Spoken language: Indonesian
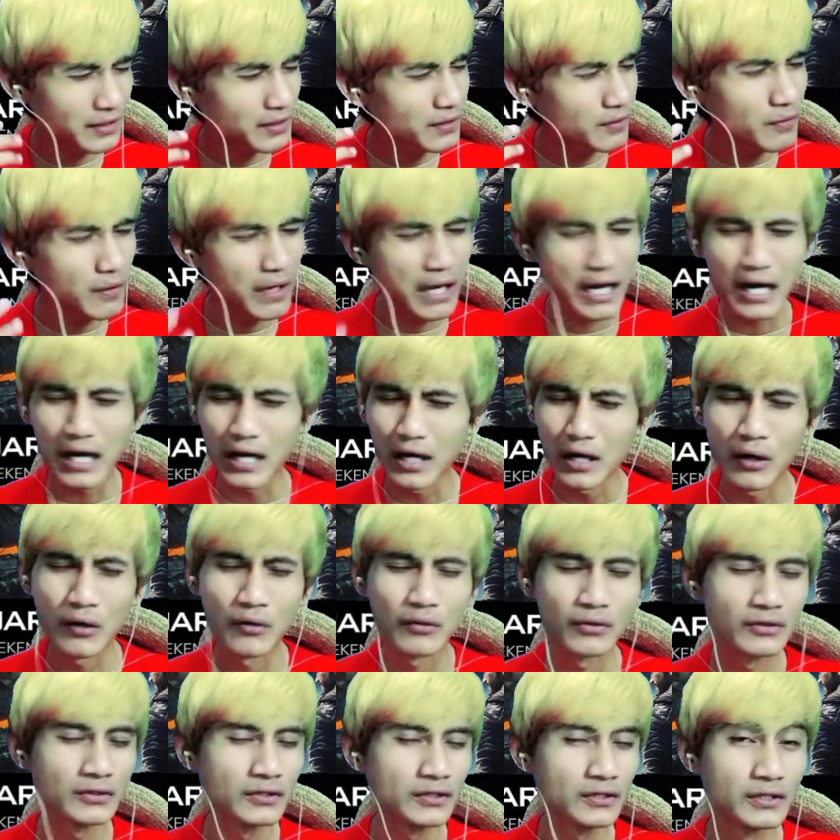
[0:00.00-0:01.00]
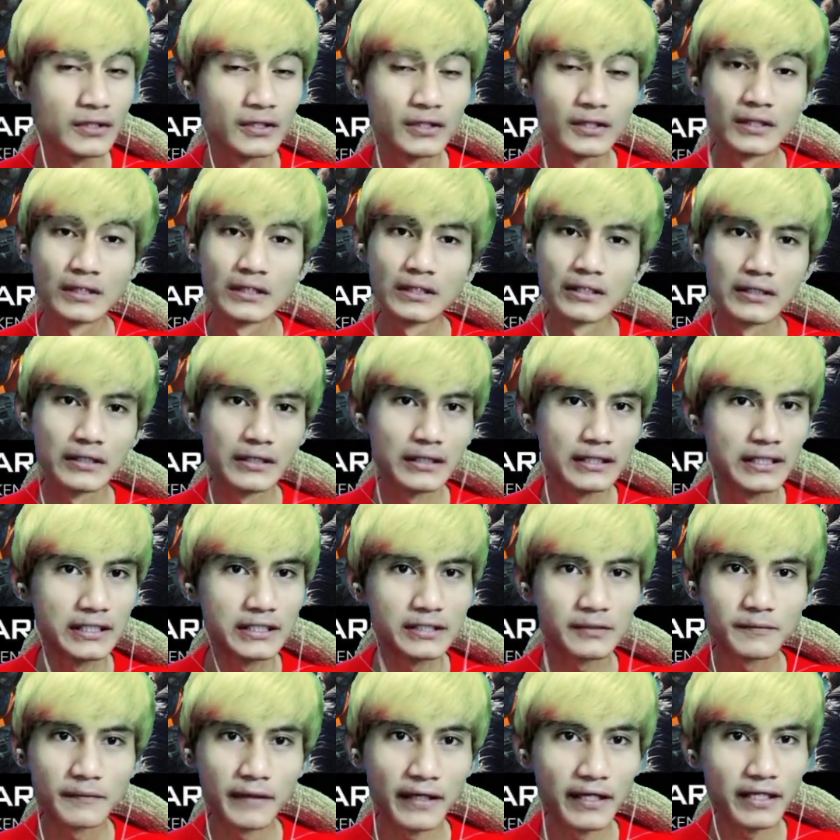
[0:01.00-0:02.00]
Wow
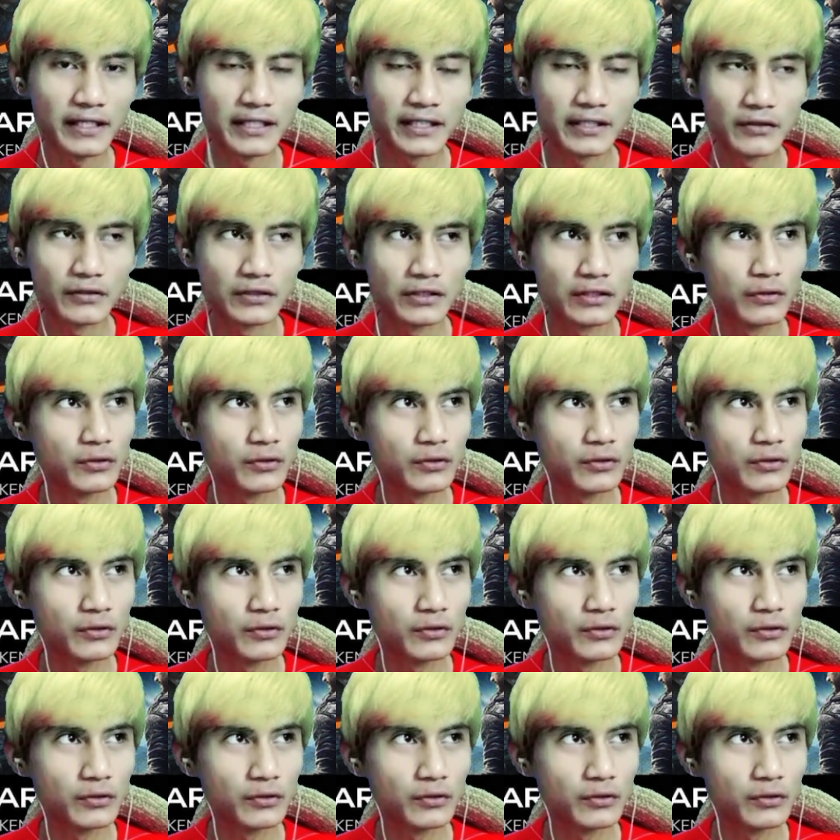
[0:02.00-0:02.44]
It's very good.